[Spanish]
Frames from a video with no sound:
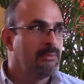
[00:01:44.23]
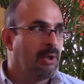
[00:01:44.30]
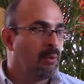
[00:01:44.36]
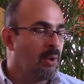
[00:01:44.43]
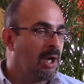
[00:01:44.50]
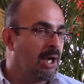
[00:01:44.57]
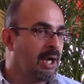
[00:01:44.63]

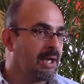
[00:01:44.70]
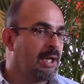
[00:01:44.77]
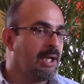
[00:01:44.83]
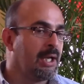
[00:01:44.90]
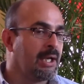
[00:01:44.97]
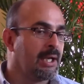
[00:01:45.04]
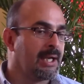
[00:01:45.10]

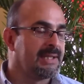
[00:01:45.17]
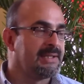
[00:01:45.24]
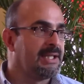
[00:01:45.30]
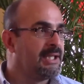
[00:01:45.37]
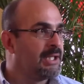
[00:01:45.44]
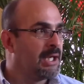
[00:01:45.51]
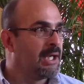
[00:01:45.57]
Huancarqui en
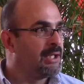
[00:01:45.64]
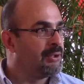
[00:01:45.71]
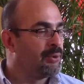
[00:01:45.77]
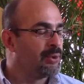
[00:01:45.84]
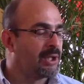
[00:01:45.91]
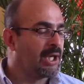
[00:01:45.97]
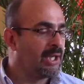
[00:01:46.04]
Castilla,
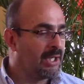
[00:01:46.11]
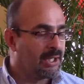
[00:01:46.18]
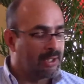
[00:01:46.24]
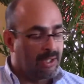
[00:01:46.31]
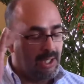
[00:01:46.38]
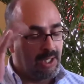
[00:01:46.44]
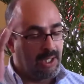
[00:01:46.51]
Utah
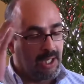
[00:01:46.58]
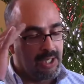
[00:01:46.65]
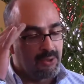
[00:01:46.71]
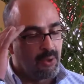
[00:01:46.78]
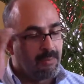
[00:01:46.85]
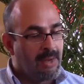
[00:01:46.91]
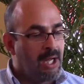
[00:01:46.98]
en, en
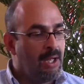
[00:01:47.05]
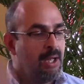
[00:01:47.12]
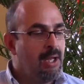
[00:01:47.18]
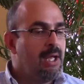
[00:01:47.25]
Cayoma,